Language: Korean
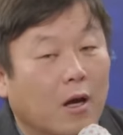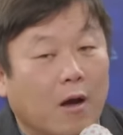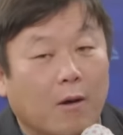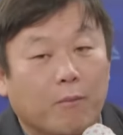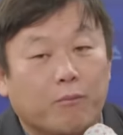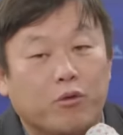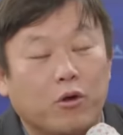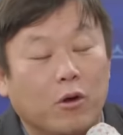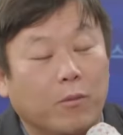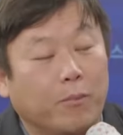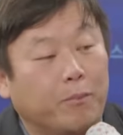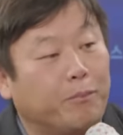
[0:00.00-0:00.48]

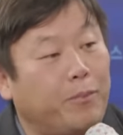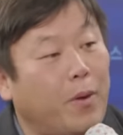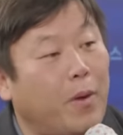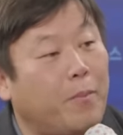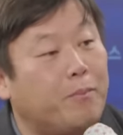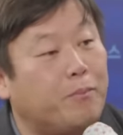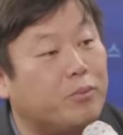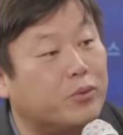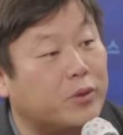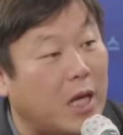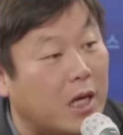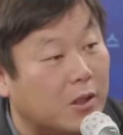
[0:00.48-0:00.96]
불법
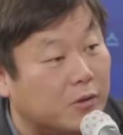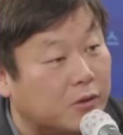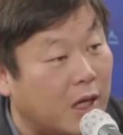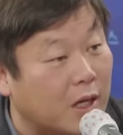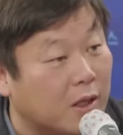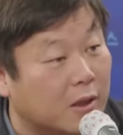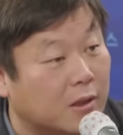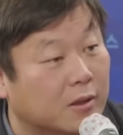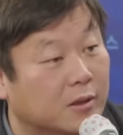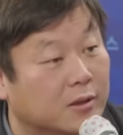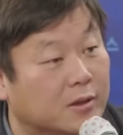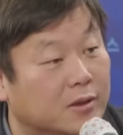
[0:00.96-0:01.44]

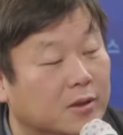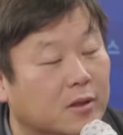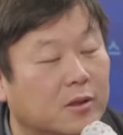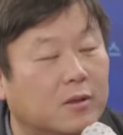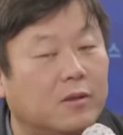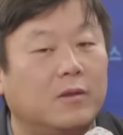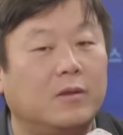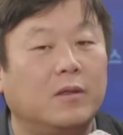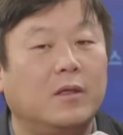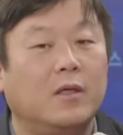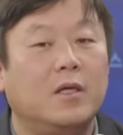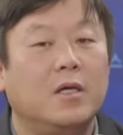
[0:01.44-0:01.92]
부당사항이거든요.
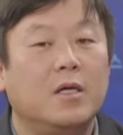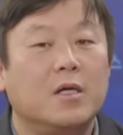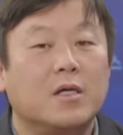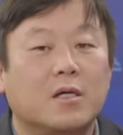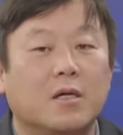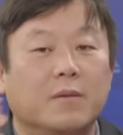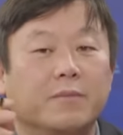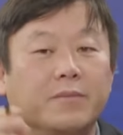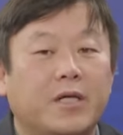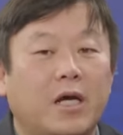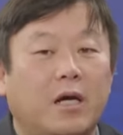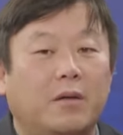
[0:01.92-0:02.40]
음.
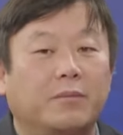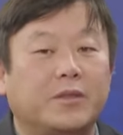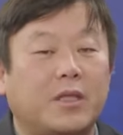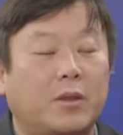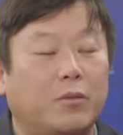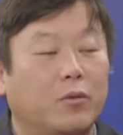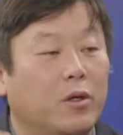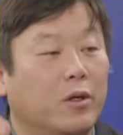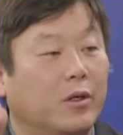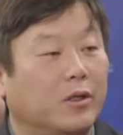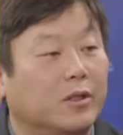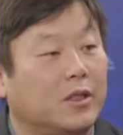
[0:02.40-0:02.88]
검사
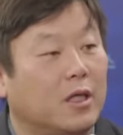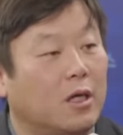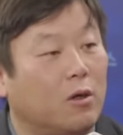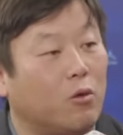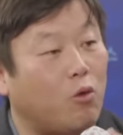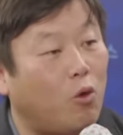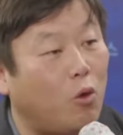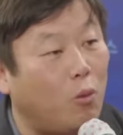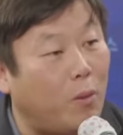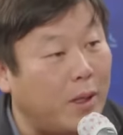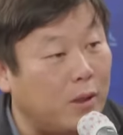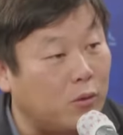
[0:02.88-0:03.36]
검사모의가 제가
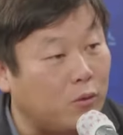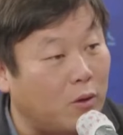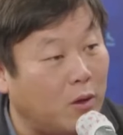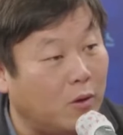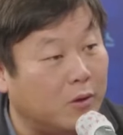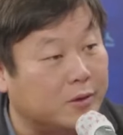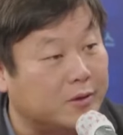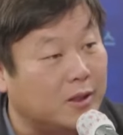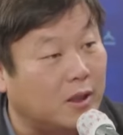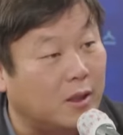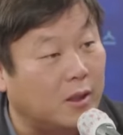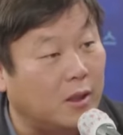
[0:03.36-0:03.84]
고발도
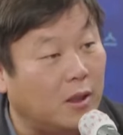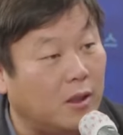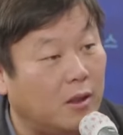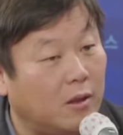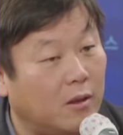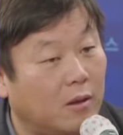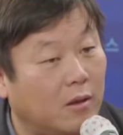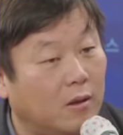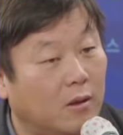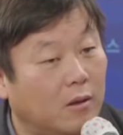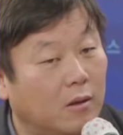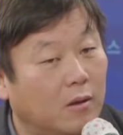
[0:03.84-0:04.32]
하고있잖아요
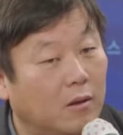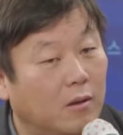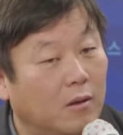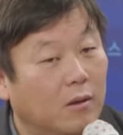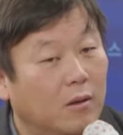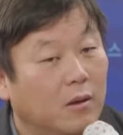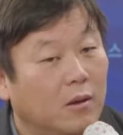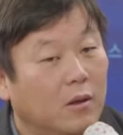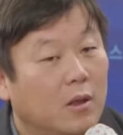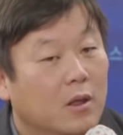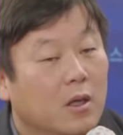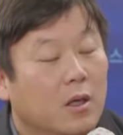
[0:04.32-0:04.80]
음. 음.
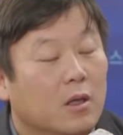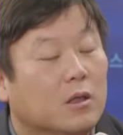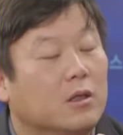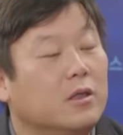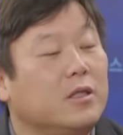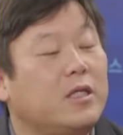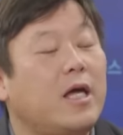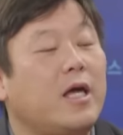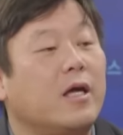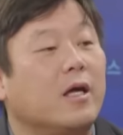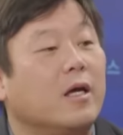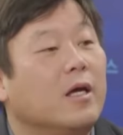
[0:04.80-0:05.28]

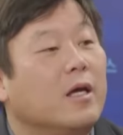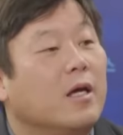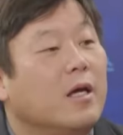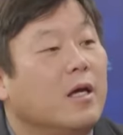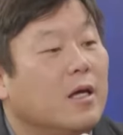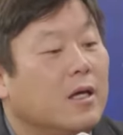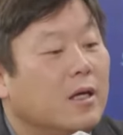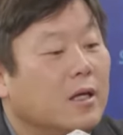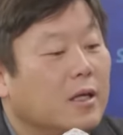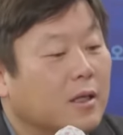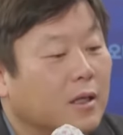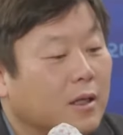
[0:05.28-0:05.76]
근데
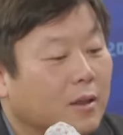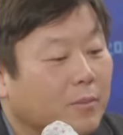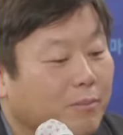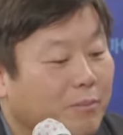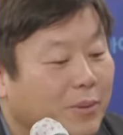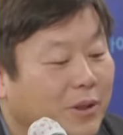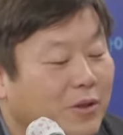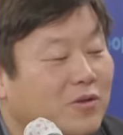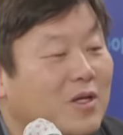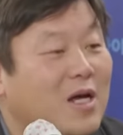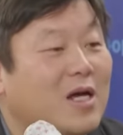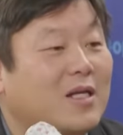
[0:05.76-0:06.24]

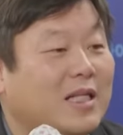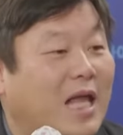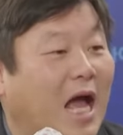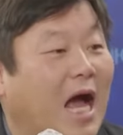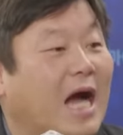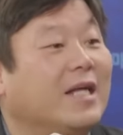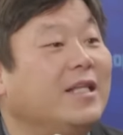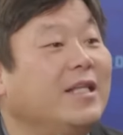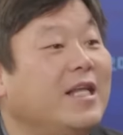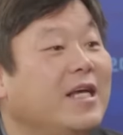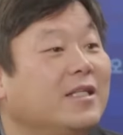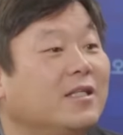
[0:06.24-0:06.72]
민간
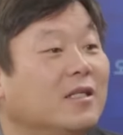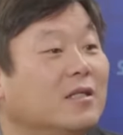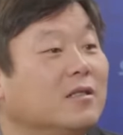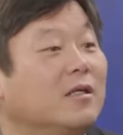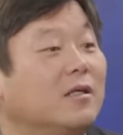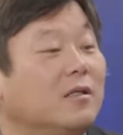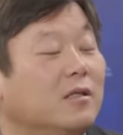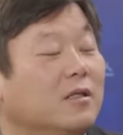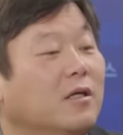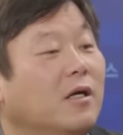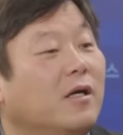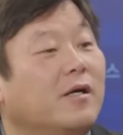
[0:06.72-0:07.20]
당내
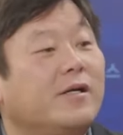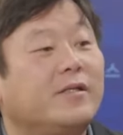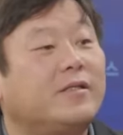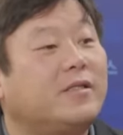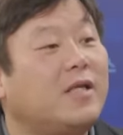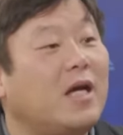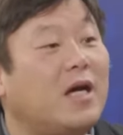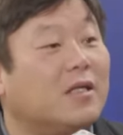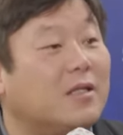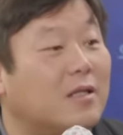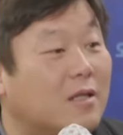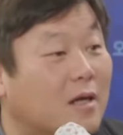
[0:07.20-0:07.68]
선거는
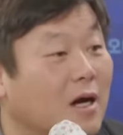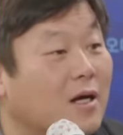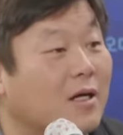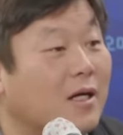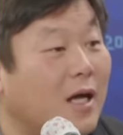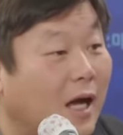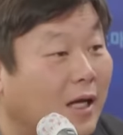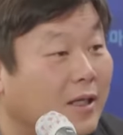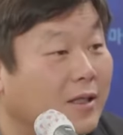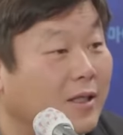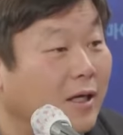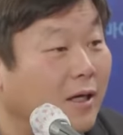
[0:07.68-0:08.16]
혈세가 들어간 게
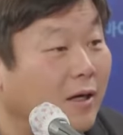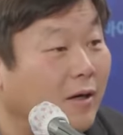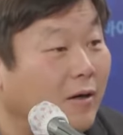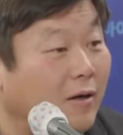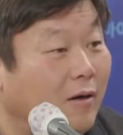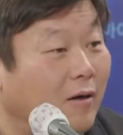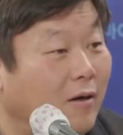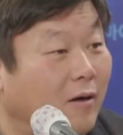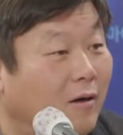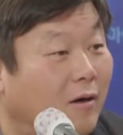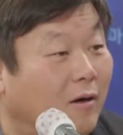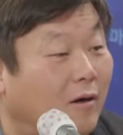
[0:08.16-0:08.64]

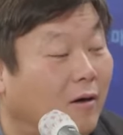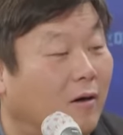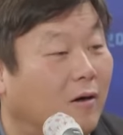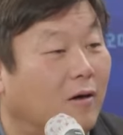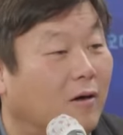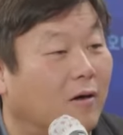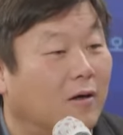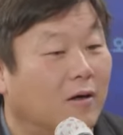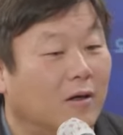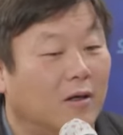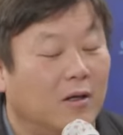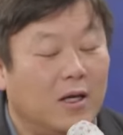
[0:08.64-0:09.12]
아니에요.
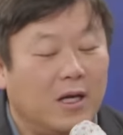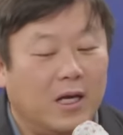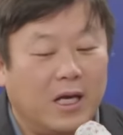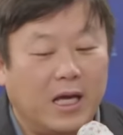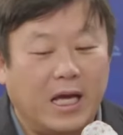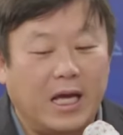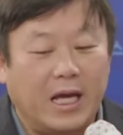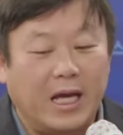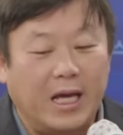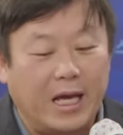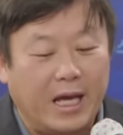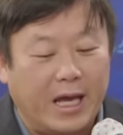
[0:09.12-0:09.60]
음,
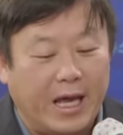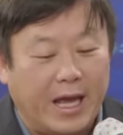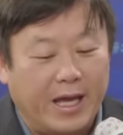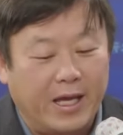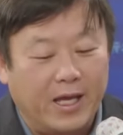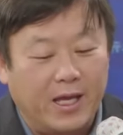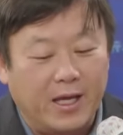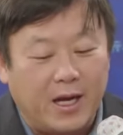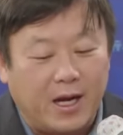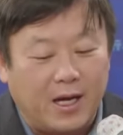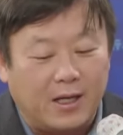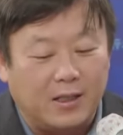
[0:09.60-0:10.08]
맞아요. 에,
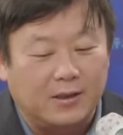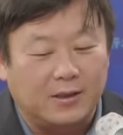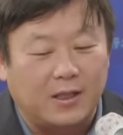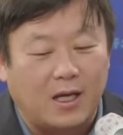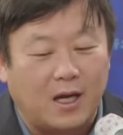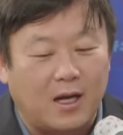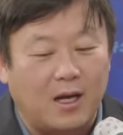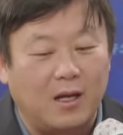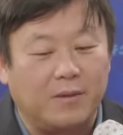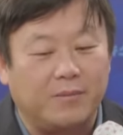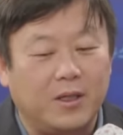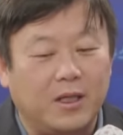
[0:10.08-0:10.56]
A라는
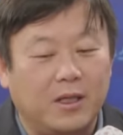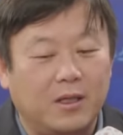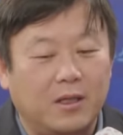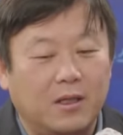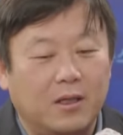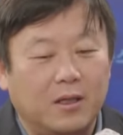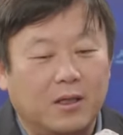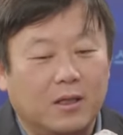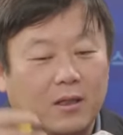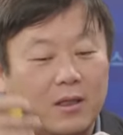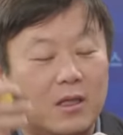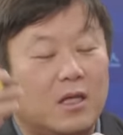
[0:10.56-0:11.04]
사람이
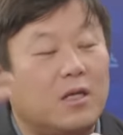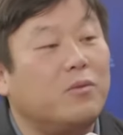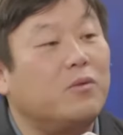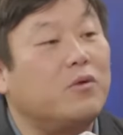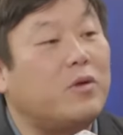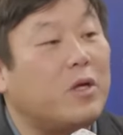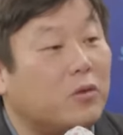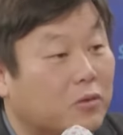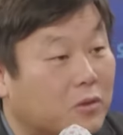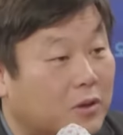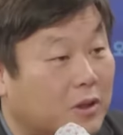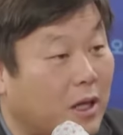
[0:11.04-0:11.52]

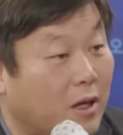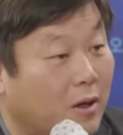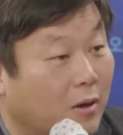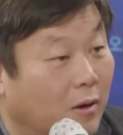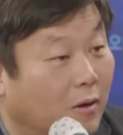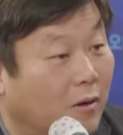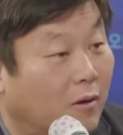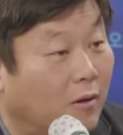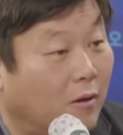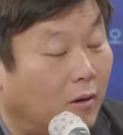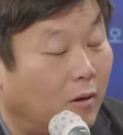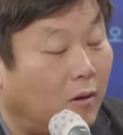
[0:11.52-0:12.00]
기부를 해줬대요.
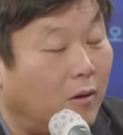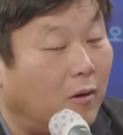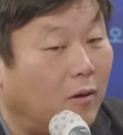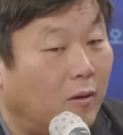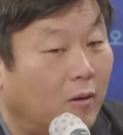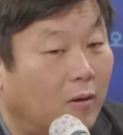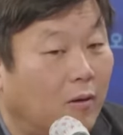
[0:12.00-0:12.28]
음.